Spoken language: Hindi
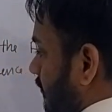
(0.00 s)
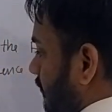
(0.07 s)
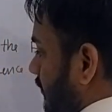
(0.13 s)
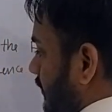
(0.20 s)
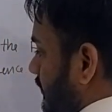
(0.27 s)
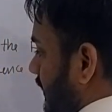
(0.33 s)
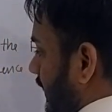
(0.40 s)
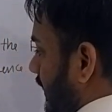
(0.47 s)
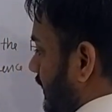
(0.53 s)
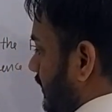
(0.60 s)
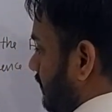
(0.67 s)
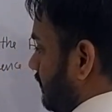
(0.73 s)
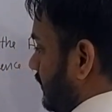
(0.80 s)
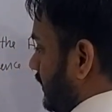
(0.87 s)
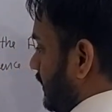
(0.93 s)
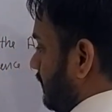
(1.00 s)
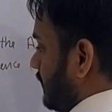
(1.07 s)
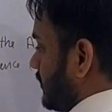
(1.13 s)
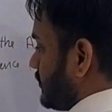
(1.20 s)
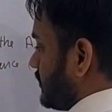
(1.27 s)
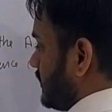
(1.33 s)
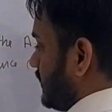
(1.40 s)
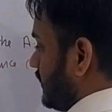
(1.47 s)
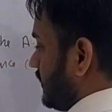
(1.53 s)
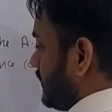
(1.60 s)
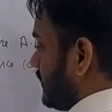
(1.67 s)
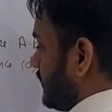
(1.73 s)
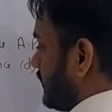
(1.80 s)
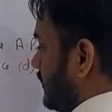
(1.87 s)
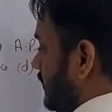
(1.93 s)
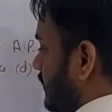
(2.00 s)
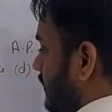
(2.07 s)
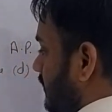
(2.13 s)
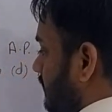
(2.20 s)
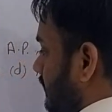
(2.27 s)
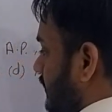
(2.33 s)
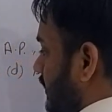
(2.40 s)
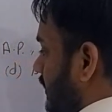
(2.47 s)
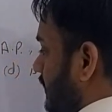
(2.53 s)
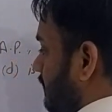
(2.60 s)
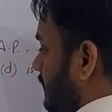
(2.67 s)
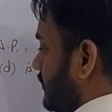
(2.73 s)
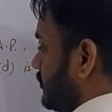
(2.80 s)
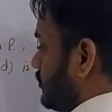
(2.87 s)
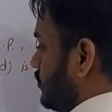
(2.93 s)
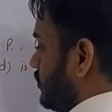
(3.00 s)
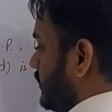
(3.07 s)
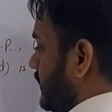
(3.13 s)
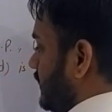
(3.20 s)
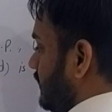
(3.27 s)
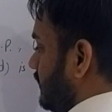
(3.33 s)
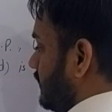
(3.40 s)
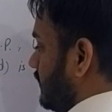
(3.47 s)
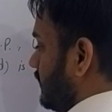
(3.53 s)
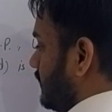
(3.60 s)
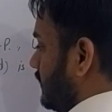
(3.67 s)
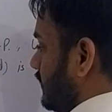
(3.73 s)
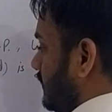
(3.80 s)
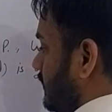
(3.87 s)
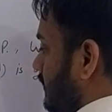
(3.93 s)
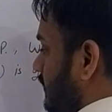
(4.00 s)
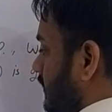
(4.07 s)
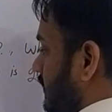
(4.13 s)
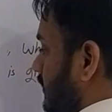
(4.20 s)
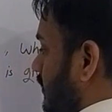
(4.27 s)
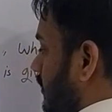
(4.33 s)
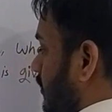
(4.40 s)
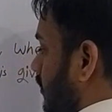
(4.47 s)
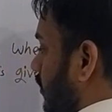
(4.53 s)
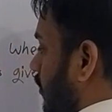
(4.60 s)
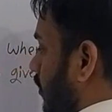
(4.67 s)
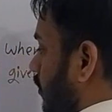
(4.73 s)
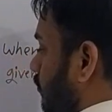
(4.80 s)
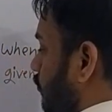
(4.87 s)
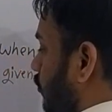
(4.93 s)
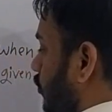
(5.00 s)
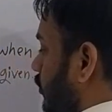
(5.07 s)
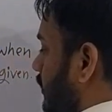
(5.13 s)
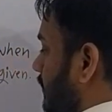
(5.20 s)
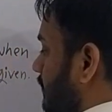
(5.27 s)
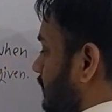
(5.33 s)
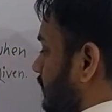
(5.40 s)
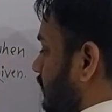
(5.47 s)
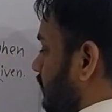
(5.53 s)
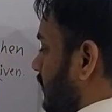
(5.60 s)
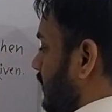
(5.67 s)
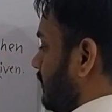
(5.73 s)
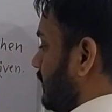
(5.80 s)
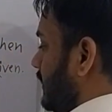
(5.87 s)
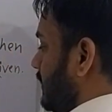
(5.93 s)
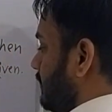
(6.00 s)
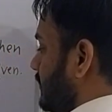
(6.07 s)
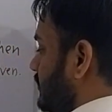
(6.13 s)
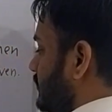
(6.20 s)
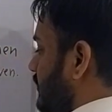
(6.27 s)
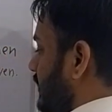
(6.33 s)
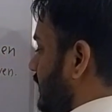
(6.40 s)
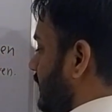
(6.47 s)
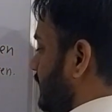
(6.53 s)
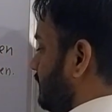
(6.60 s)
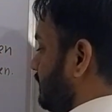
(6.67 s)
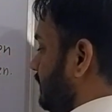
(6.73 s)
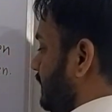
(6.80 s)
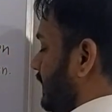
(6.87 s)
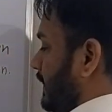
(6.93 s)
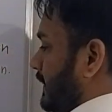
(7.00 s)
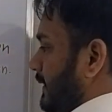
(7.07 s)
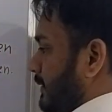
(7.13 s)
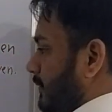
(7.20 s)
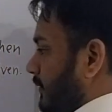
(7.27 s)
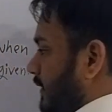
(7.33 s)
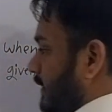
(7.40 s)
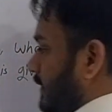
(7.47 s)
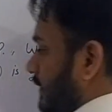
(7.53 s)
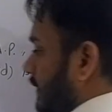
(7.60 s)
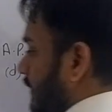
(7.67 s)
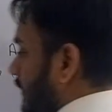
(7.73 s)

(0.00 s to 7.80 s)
फिर सेकेंड टर्म ए प्लस डी थर्ड टर्म ए प्लस टू डी और फोर टर्म मतलब ए प्लस थ्री डी ओके